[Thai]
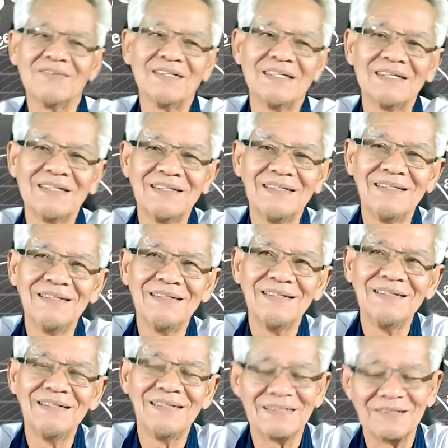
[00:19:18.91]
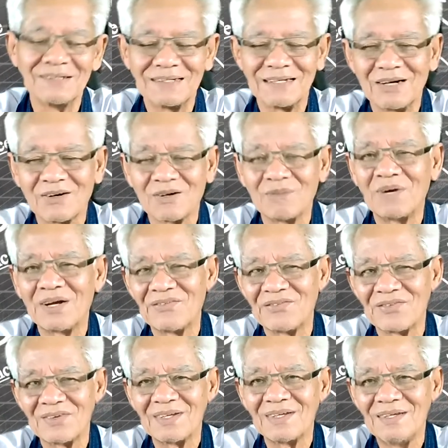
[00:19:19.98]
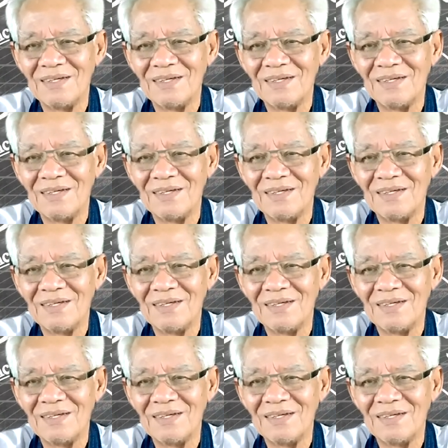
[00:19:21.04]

นะเออเอากำมันสิ